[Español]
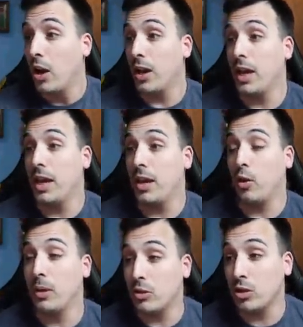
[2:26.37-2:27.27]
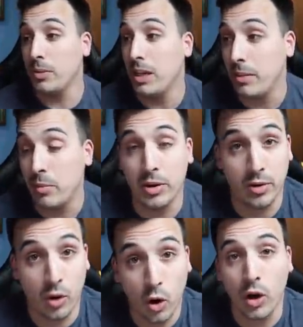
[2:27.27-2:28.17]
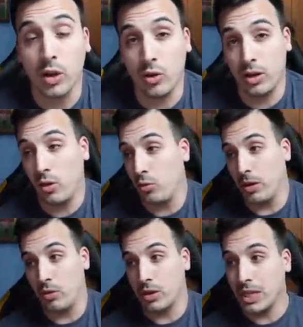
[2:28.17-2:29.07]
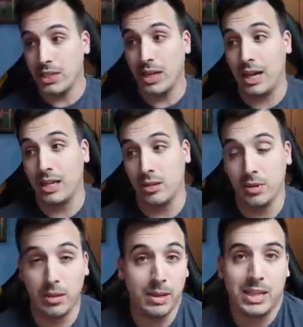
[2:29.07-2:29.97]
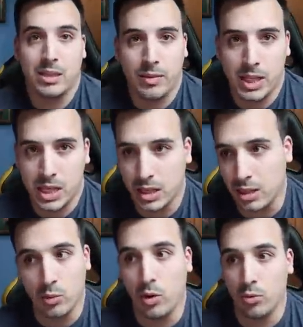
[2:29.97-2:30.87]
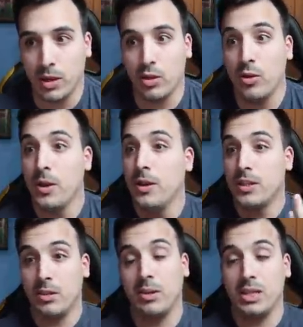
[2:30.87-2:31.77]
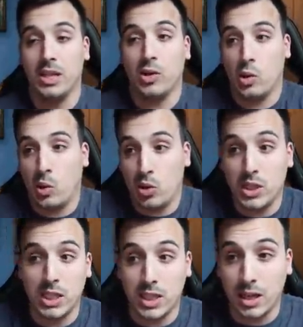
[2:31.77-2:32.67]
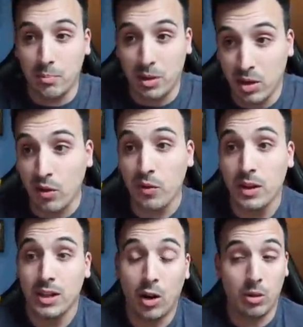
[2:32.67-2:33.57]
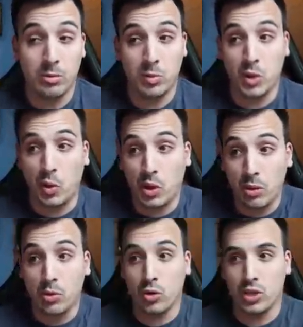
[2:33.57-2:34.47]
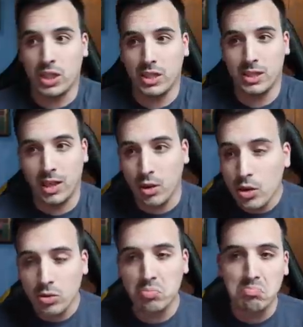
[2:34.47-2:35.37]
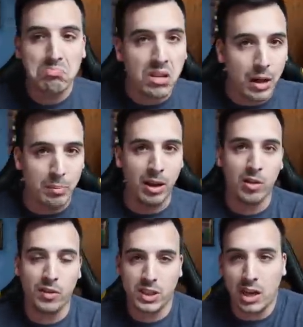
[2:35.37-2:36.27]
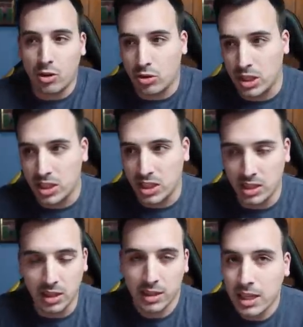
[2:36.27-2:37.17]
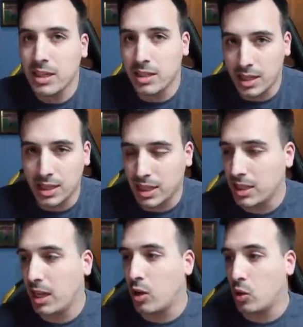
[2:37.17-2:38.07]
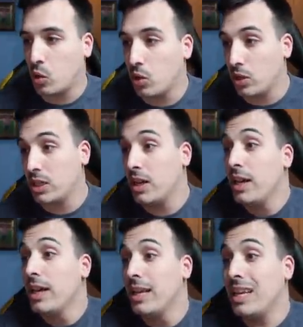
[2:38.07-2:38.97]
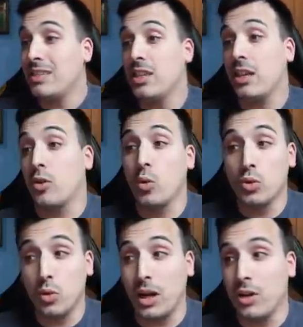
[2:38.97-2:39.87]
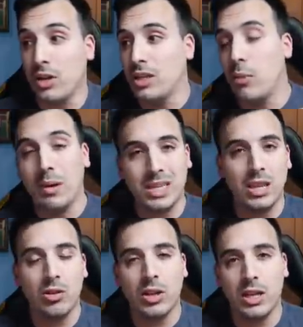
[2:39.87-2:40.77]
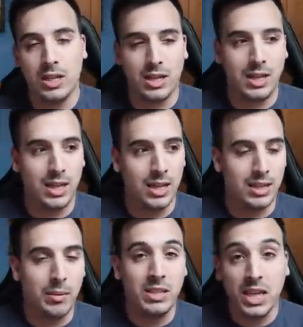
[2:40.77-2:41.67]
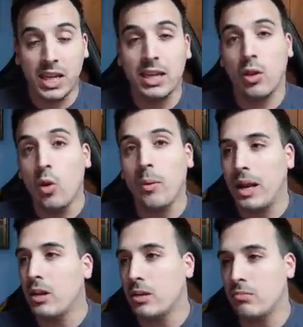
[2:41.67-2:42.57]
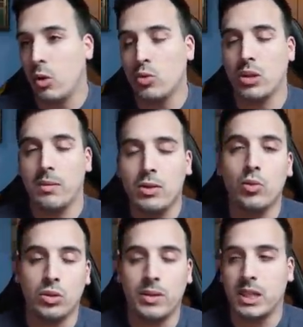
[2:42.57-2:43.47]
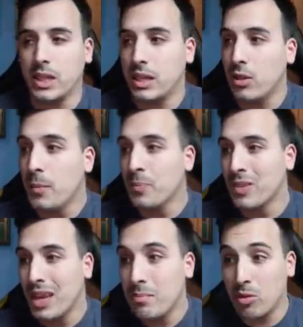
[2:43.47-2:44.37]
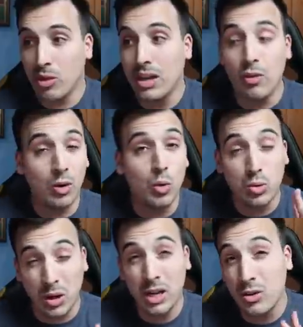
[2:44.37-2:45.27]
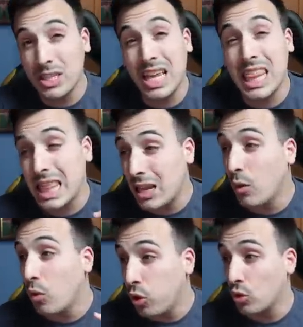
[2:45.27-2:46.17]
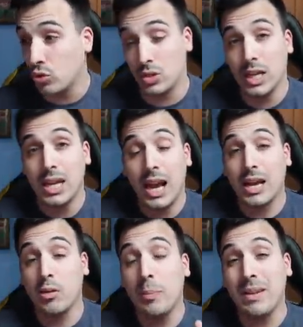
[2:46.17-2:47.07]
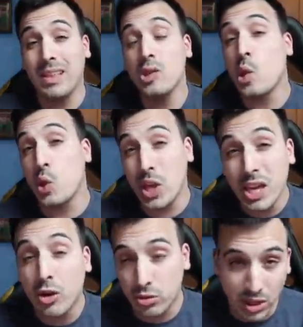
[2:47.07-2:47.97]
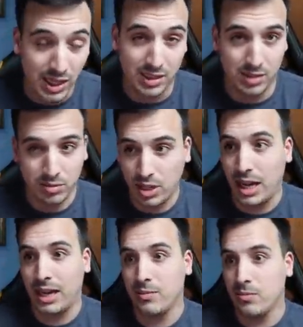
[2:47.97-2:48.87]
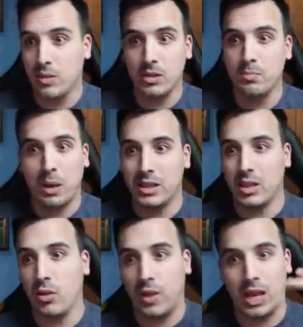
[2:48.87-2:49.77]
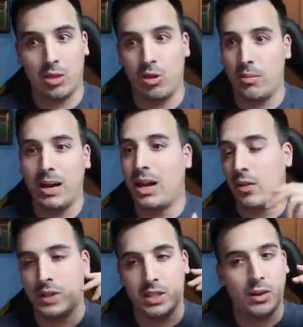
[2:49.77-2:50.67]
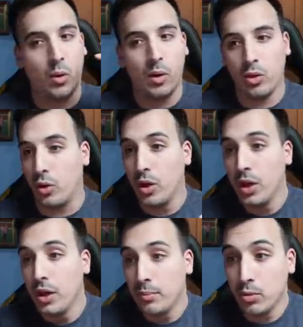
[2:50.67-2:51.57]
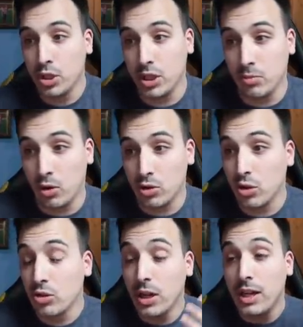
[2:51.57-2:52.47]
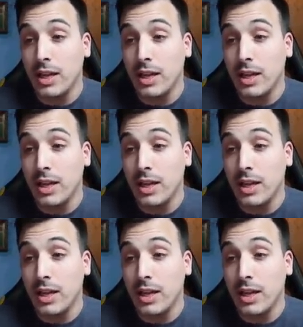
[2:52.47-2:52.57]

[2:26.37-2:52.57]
Eh, Oviedo-Sevilla B, bueno, lo lógico, ganó el Oviedo en casa al Sevilla B que estaba descendido. El Oviedo se mantiene con opciones de entrar en playoff, ahora mismo está octavo con 62. El playoff está al corte en 63, así que sigue con opciones. Nastic Cultural Leonesa, un partido que eh, estaba siguiéndolo, ¿vale? No lo estaba viendo, lo estaba siguiendo. Empezó ganando la Cultural Leonesa 0-2 acabó perdiendo 5-3. O sea, un partido de la zona baja donde se están jugando muchísimo los dos.